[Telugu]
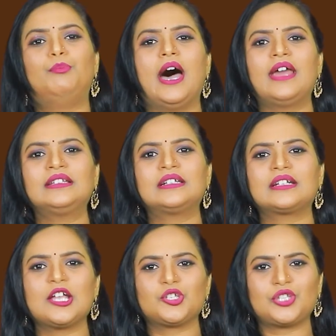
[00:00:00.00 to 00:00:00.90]
భారత
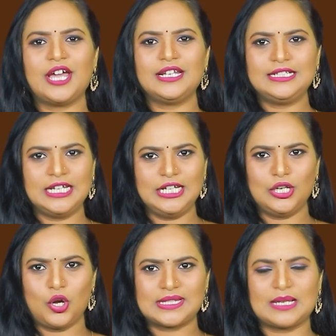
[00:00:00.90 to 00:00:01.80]
రాజధాని
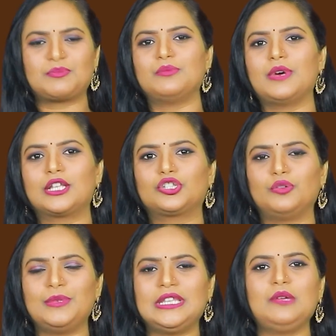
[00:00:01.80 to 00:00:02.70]
ఢిల్లీలో సెప్టెంబర్
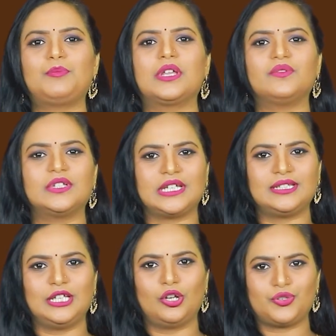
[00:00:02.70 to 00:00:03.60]
తొమ్మిది పదవ
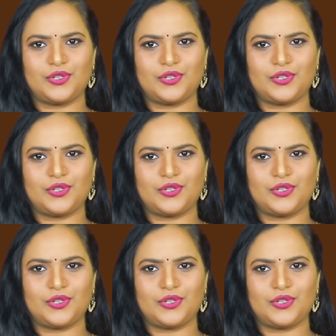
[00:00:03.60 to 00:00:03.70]
తేదీలో